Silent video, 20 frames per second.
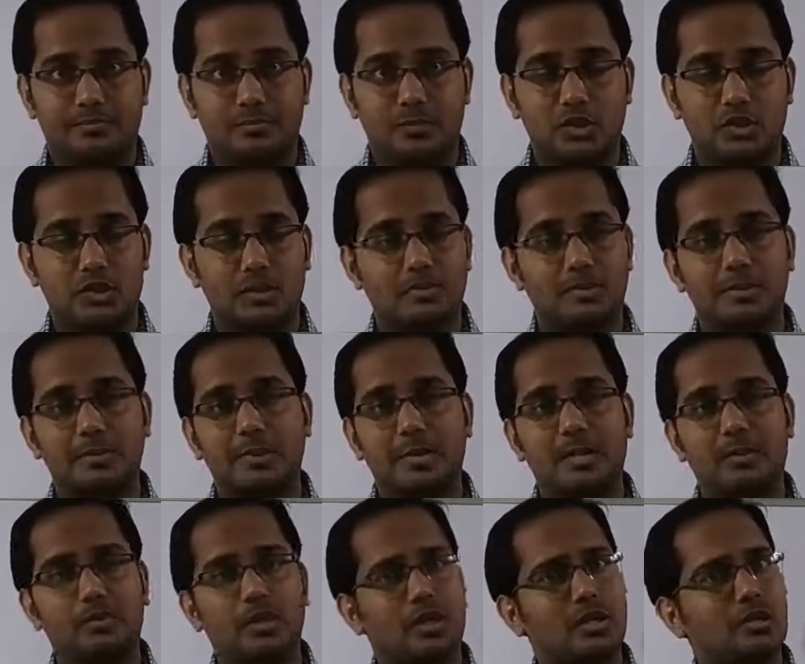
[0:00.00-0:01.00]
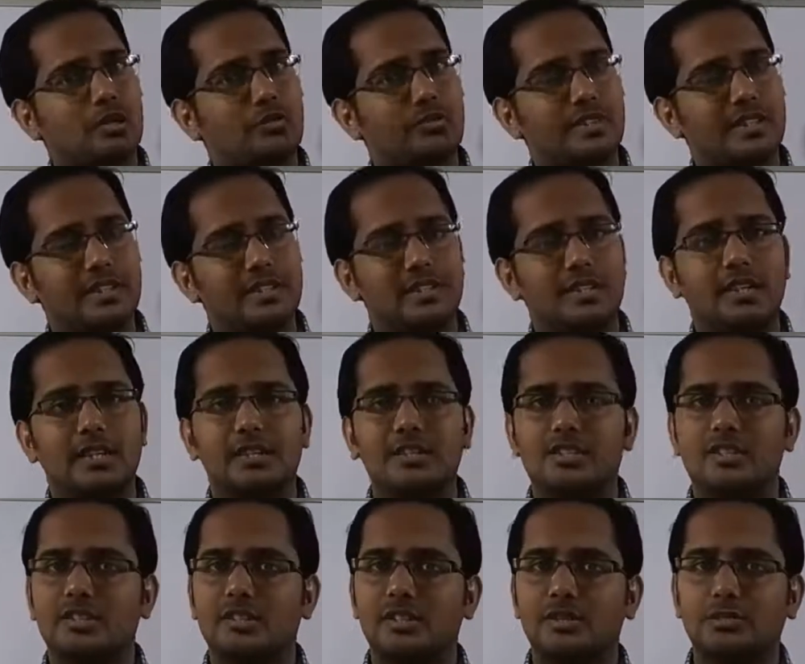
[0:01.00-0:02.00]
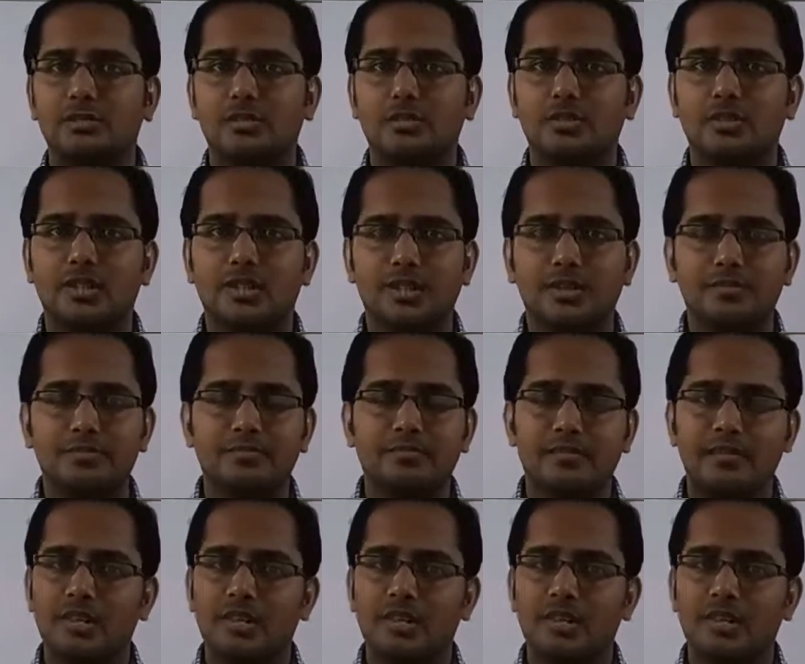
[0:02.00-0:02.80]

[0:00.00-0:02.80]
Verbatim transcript: तो सबसे पहले वाटर ऑफ क्रिस्टलाइजेशन रिमूव होते हैं